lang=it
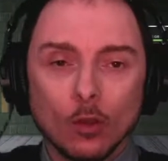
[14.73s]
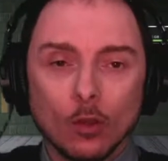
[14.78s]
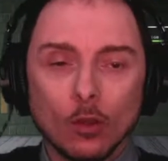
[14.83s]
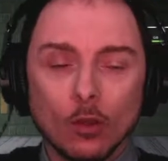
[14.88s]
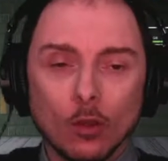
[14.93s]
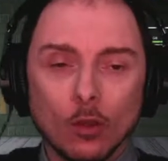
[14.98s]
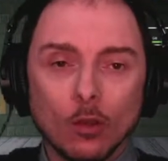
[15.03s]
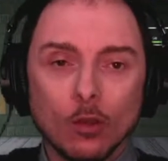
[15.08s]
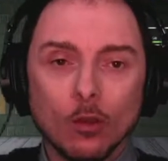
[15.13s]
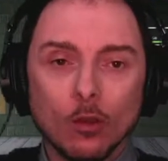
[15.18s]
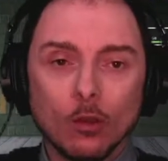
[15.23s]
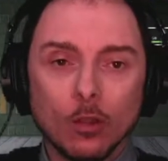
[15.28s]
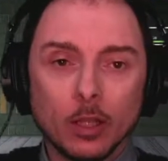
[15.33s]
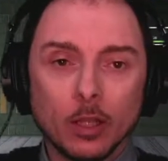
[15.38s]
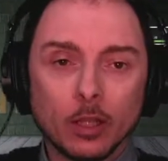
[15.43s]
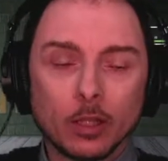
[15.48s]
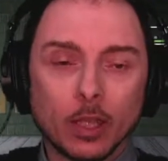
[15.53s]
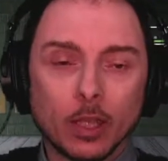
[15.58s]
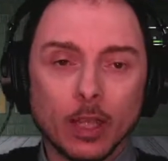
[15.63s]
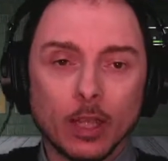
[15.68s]
Eh,
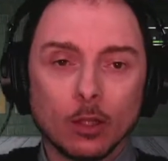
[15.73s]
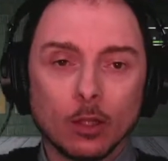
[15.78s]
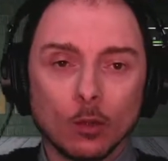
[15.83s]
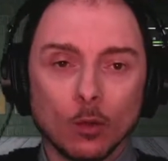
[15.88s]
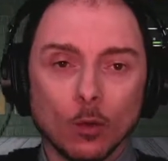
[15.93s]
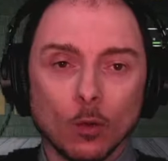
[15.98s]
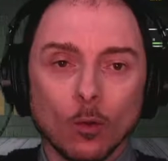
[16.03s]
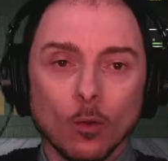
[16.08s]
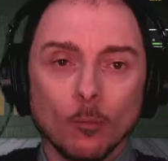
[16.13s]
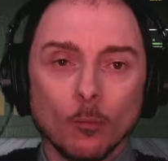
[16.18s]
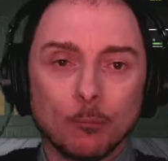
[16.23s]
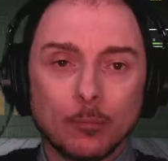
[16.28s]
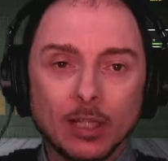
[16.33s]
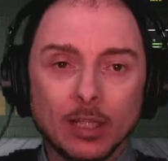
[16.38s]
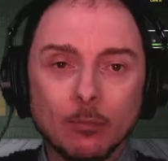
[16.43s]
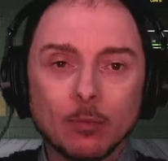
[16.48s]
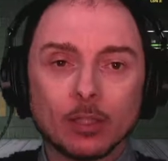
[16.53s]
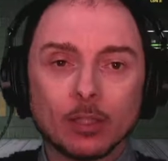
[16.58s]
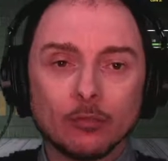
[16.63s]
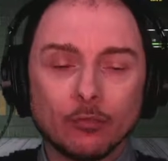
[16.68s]
intendo,
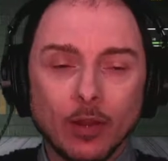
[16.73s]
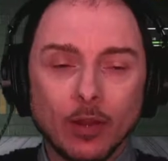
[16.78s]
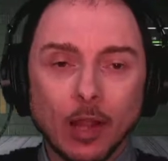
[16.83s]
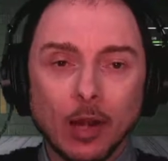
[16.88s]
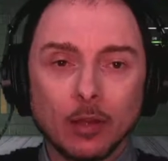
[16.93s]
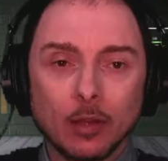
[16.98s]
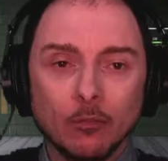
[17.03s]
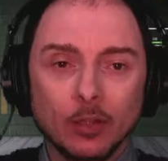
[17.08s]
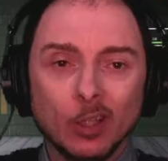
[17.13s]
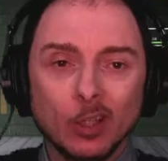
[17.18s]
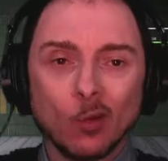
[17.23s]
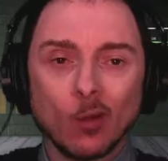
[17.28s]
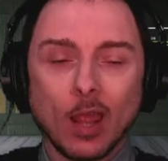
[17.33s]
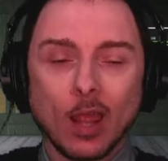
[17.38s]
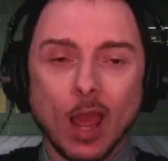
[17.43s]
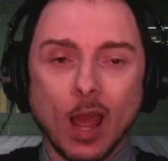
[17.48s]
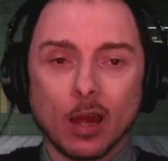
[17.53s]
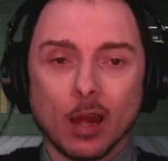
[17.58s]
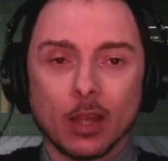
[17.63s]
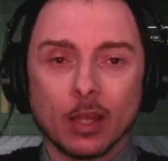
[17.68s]
prima di fare il video
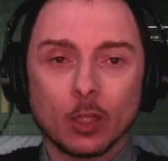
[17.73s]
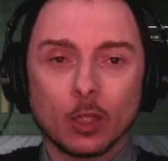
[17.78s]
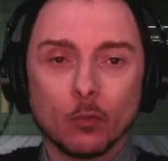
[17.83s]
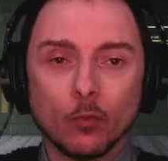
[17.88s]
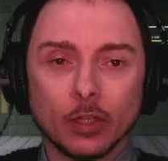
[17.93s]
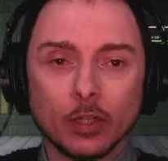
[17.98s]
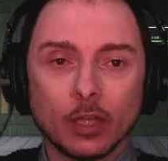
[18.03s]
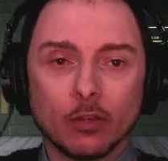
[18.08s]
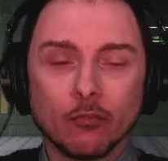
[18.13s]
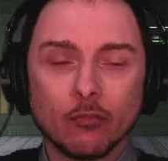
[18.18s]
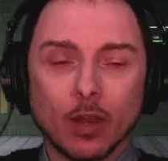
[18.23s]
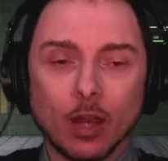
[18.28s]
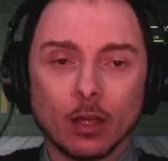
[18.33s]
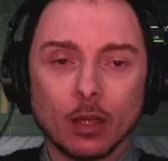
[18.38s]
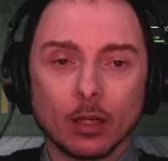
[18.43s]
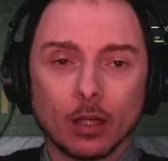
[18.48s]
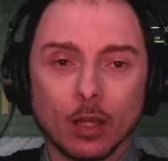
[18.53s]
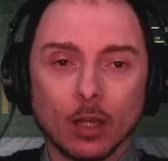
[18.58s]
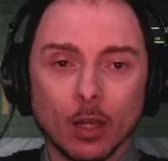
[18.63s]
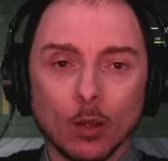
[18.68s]
reale dovete
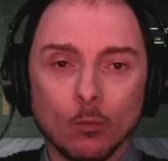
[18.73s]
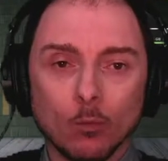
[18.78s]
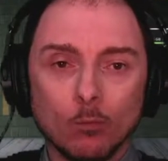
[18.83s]
fare